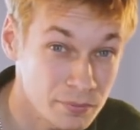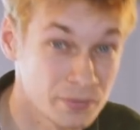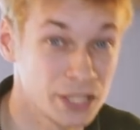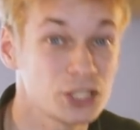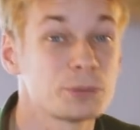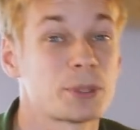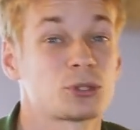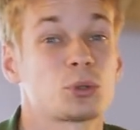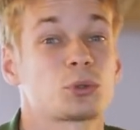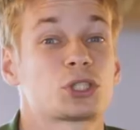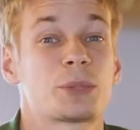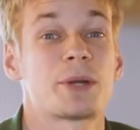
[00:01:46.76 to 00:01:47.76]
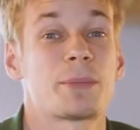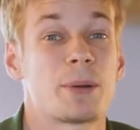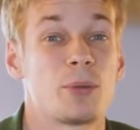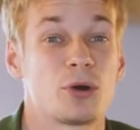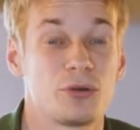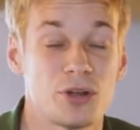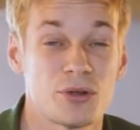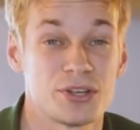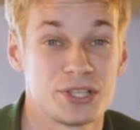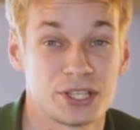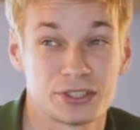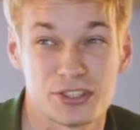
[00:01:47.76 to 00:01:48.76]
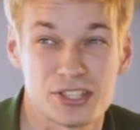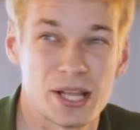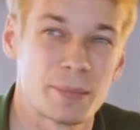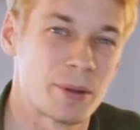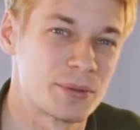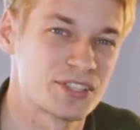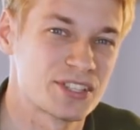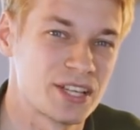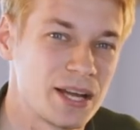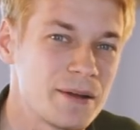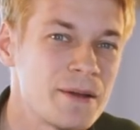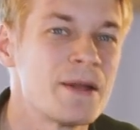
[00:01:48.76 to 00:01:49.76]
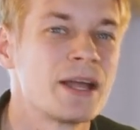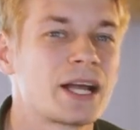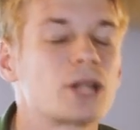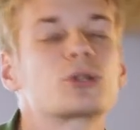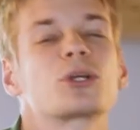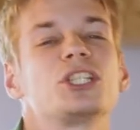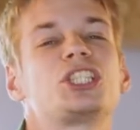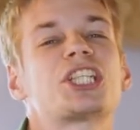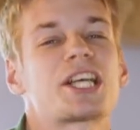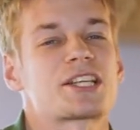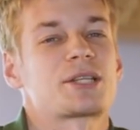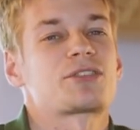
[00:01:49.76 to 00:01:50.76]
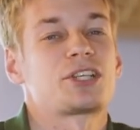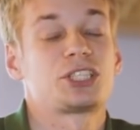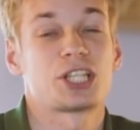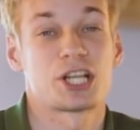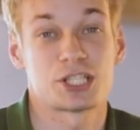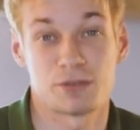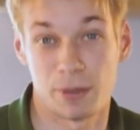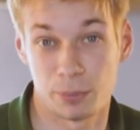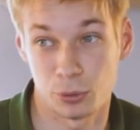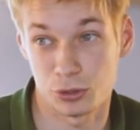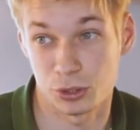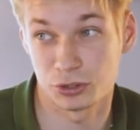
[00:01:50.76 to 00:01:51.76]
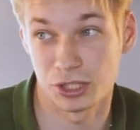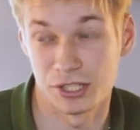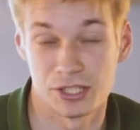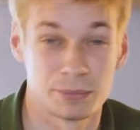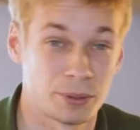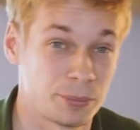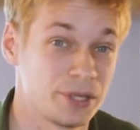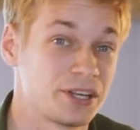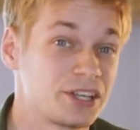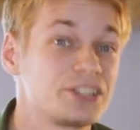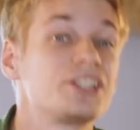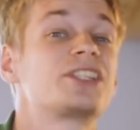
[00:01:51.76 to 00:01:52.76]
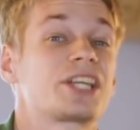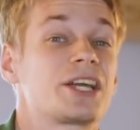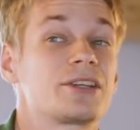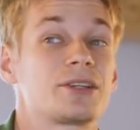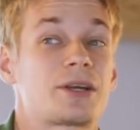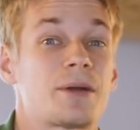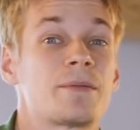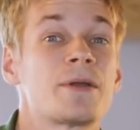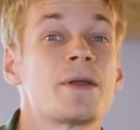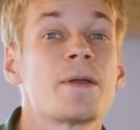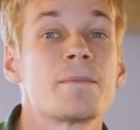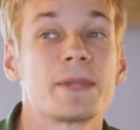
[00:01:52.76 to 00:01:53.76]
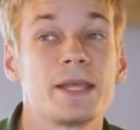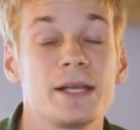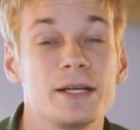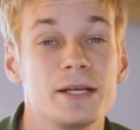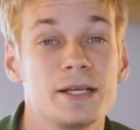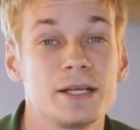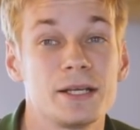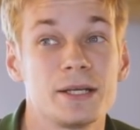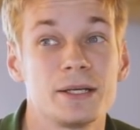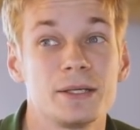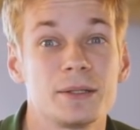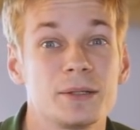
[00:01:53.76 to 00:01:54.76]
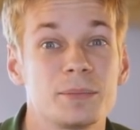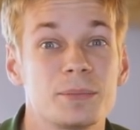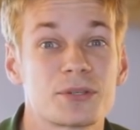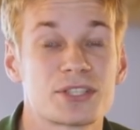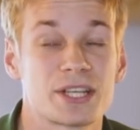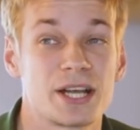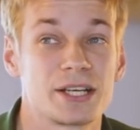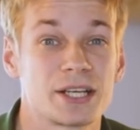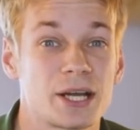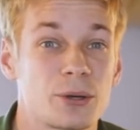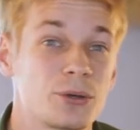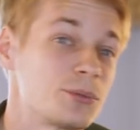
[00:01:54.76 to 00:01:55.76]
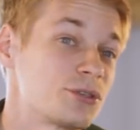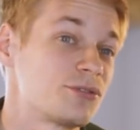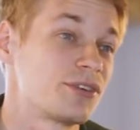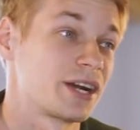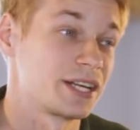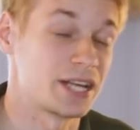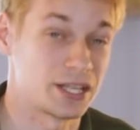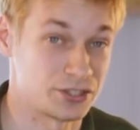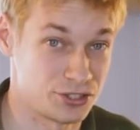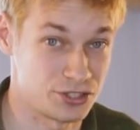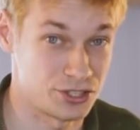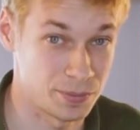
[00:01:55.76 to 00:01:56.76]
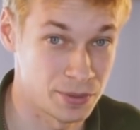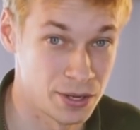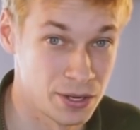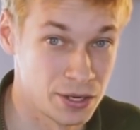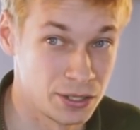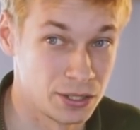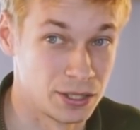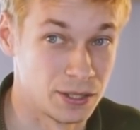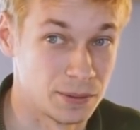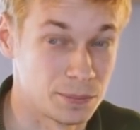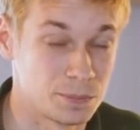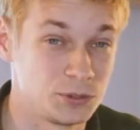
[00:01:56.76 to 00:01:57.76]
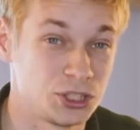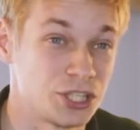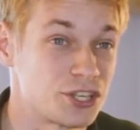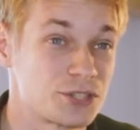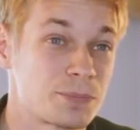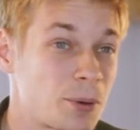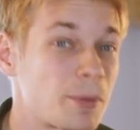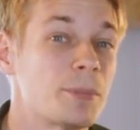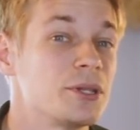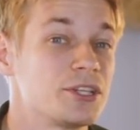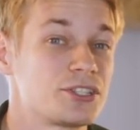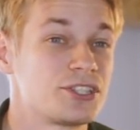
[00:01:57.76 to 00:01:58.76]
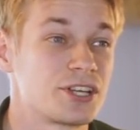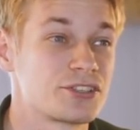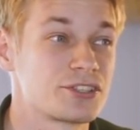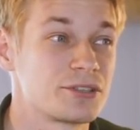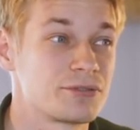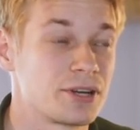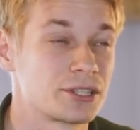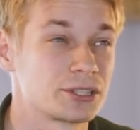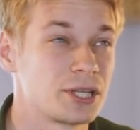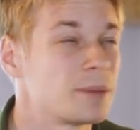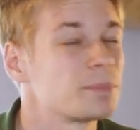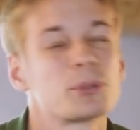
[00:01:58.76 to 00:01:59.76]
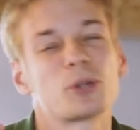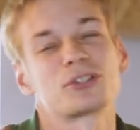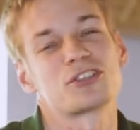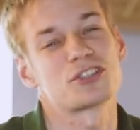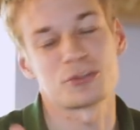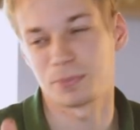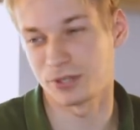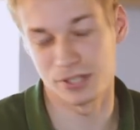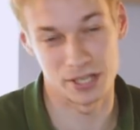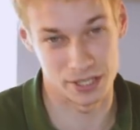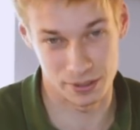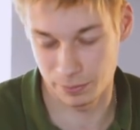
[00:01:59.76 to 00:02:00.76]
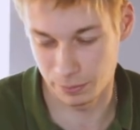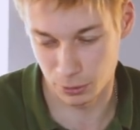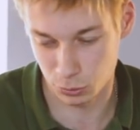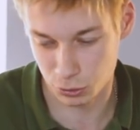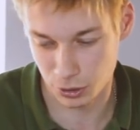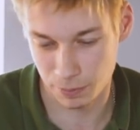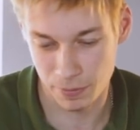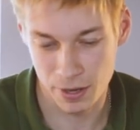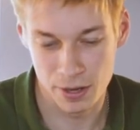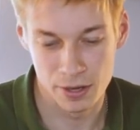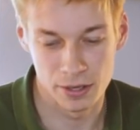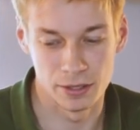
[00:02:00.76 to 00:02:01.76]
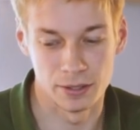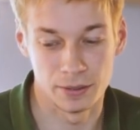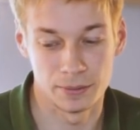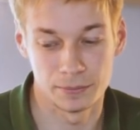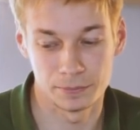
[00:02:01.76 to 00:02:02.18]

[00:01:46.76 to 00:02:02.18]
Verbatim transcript: Этот подход уже мне помог выявить некоторые слабые места, которые часто встречаются в вопросах в шаде. Например, ряды Тейлора или построение какой-нибудь вероятности э, через probability density function, а, э, плотность распределения по-русски. Э,